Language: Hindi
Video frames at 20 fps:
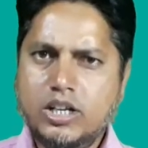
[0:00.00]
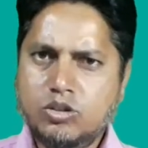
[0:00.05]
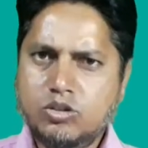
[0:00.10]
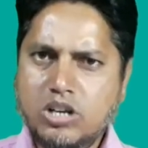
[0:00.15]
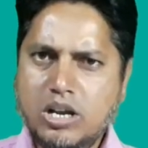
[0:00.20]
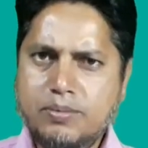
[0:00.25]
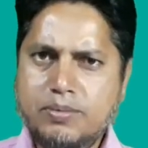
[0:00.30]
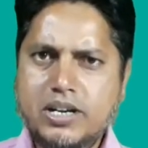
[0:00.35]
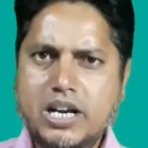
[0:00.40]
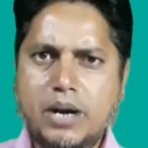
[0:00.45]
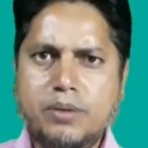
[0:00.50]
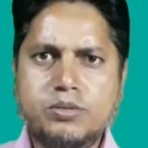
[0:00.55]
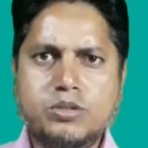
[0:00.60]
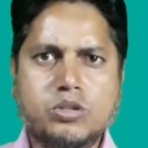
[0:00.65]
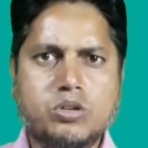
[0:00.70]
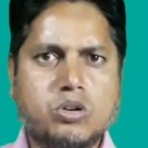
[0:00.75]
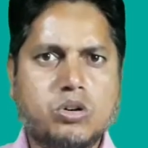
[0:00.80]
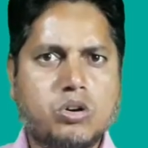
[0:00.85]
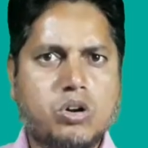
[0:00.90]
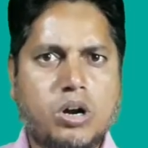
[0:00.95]
तो ये वीडियो आप
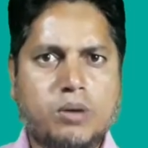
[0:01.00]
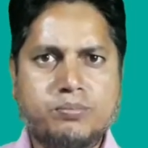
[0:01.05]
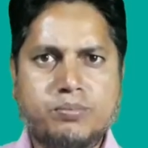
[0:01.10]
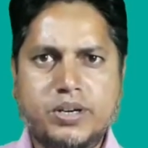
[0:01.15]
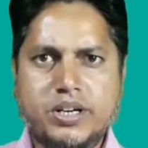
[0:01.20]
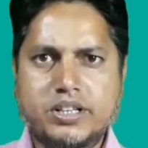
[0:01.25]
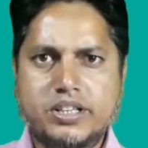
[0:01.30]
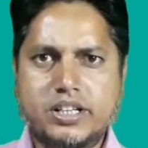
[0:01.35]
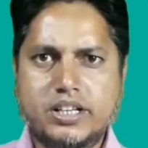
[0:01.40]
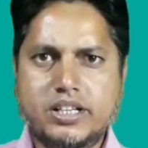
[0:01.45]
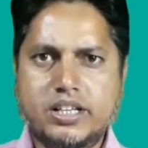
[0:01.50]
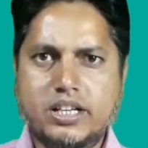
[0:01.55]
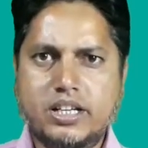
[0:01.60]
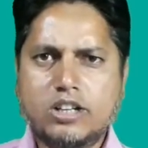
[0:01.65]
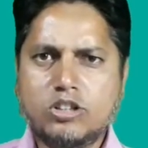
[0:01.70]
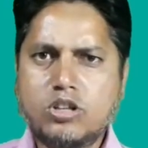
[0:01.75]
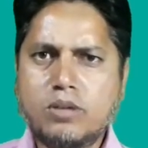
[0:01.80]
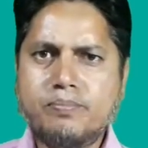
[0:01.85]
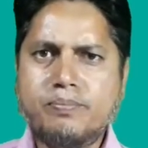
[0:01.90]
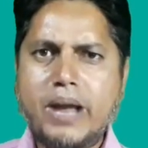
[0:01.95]
जरूर कॉम्प्लीट देखें
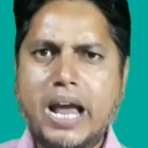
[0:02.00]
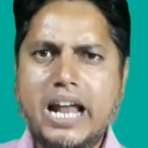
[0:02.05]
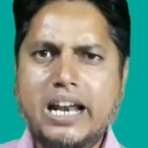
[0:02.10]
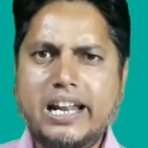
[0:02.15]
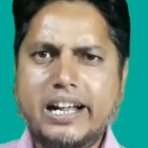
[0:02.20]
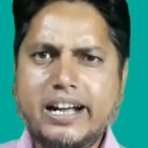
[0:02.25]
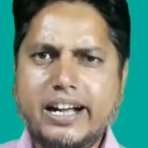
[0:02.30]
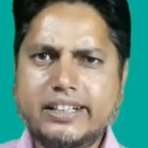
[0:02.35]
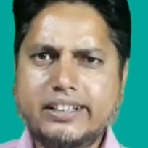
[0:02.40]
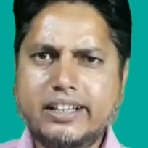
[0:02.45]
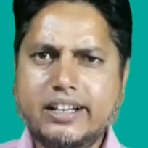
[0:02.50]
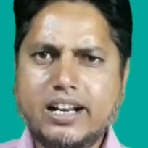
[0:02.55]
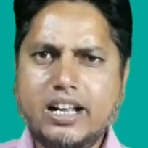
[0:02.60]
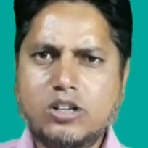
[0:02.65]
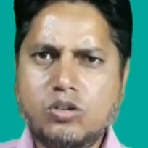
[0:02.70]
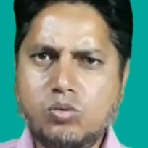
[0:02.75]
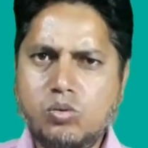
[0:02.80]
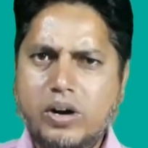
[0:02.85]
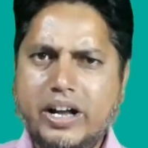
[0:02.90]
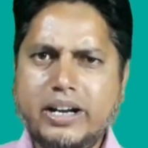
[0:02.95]
तो पहले कातर का
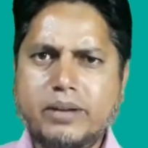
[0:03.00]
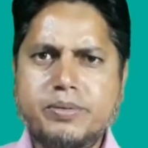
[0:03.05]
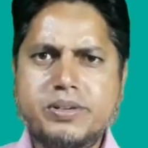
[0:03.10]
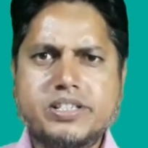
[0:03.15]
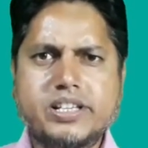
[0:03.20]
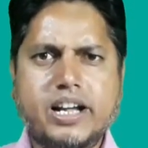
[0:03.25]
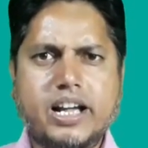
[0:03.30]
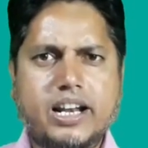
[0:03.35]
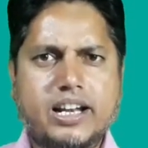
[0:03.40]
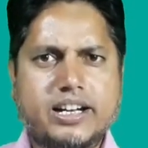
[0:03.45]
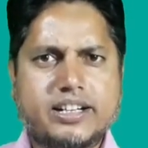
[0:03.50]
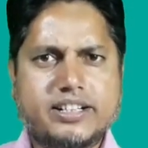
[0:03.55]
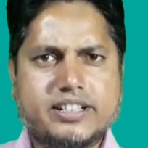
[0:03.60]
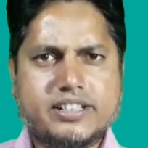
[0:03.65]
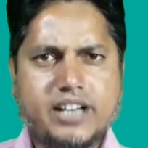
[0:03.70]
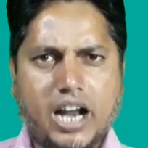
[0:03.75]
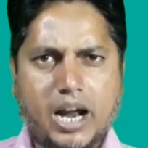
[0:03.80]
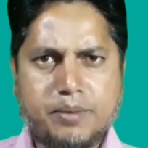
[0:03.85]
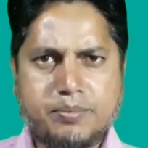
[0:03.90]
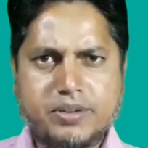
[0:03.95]
वर्क भिसा का लेटेस्ट
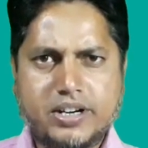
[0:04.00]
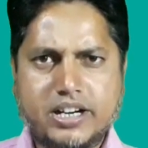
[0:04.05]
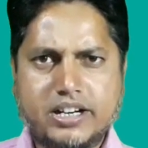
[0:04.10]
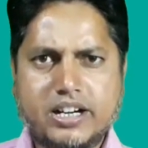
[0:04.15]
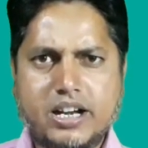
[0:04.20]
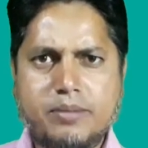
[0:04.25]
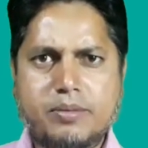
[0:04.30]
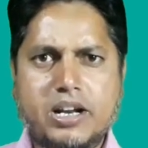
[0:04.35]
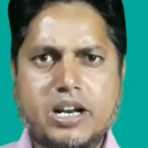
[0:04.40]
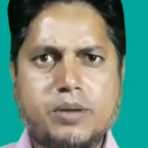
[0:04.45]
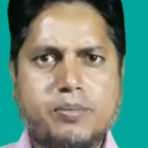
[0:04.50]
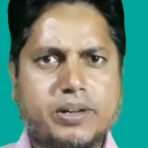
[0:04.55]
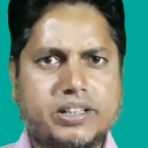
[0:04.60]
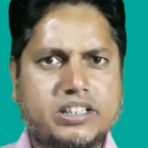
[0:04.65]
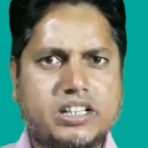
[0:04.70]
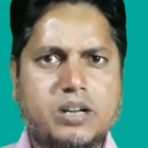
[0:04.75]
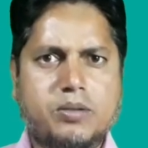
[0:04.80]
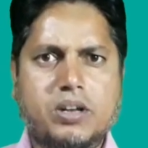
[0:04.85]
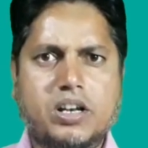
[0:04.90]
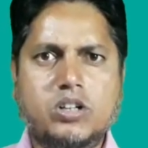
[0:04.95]
अपडेट के बारे में
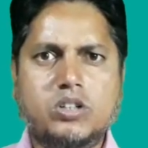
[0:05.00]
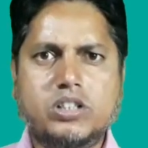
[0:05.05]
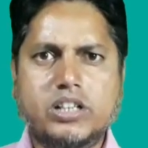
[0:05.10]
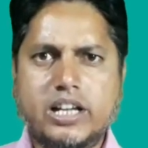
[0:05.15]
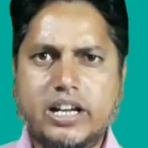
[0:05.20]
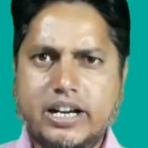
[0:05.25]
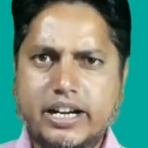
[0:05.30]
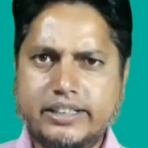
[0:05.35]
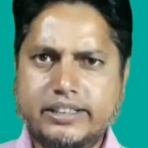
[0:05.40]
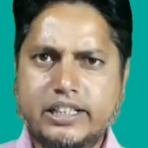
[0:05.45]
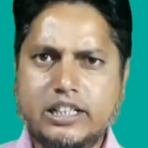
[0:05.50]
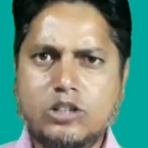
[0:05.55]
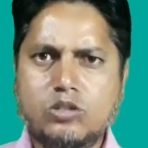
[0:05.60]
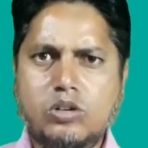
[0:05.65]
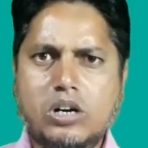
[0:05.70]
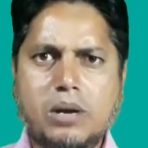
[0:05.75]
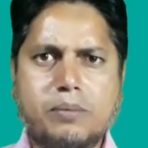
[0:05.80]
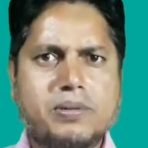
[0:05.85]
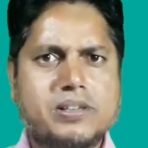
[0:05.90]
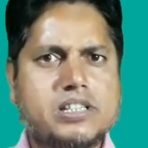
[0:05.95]
बताने वाला हूँ देखिए कातर का
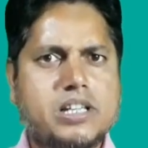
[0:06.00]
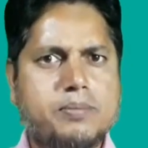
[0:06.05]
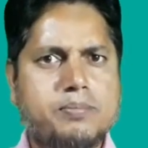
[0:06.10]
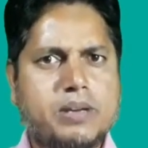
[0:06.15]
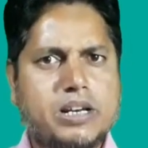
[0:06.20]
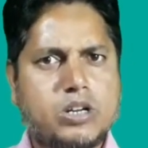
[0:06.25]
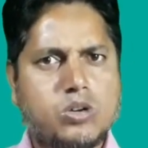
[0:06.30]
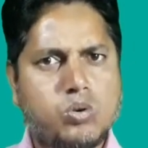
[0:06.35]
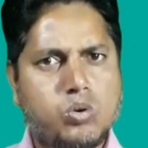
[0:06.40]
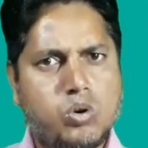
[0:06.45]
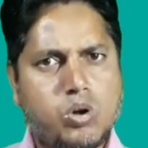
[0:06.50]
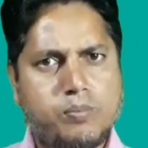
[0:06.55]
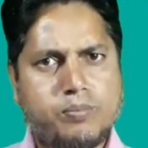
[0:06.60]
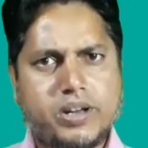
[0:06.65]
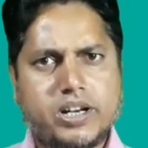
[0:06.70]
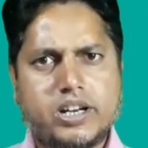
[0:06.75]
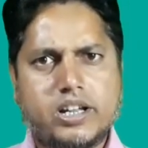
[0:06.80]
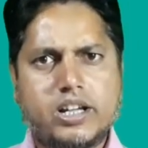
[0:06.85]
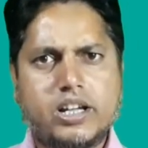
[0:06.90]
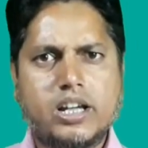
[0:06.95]
वर्क वीसा बिल्कुल ओपन
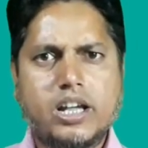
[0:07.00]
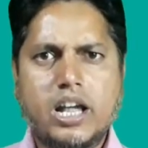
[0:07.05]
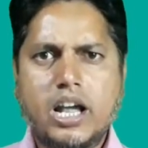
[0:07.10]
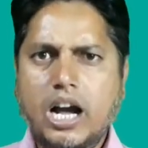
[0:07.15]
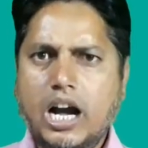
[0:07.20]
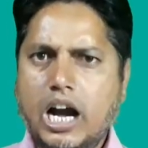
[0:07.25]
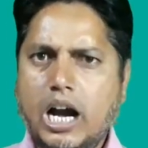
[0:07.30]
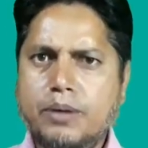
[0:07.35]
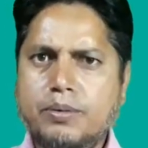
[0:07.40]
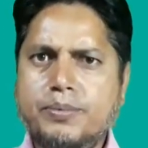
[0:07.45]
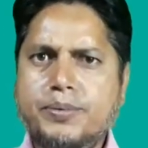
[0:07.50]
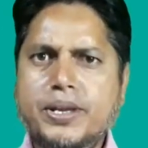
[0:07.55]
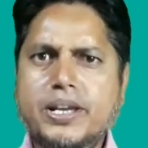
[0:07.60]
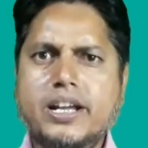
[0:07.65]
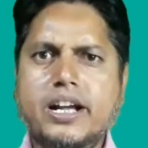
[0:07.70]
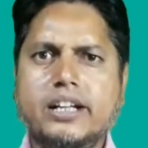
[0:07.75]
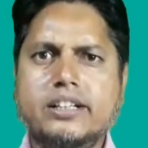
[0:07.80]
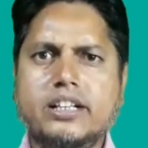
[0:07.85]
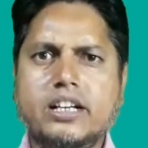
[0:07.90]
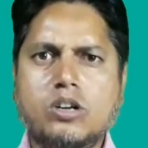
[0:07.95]
है अभी भी
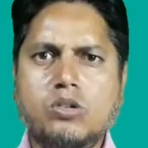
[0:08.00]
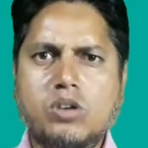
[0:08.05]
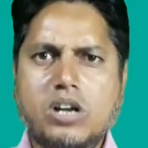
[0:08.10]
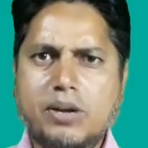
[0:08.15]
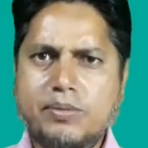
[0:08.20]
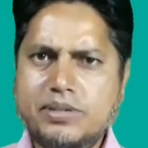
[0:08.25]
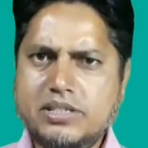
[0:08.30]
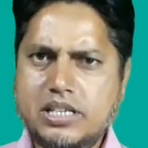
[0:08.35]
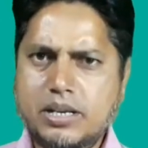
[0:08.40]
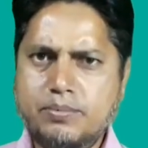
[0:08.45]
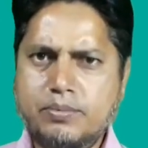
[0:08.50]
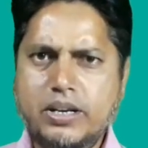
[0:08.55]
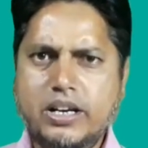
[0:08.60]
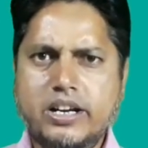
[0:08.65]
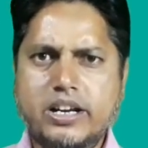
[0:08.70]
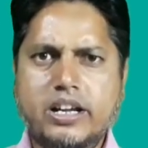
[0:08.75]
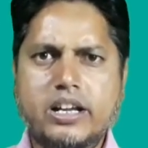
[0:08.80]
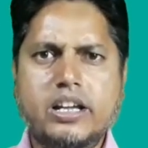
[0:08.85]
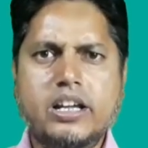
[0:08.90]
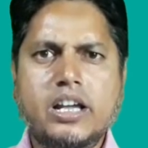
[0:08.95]
कातर का वर्क भिसा मिल रहे